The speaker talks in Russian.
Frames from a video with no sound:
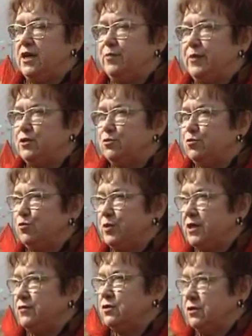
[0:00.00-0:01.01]
И поэтому у
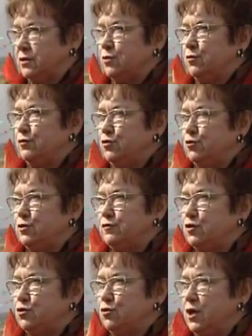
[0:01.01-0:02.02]
меня вот такое вот
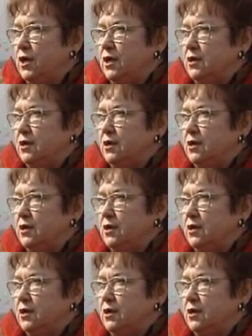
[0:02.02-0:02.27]
чувство, что,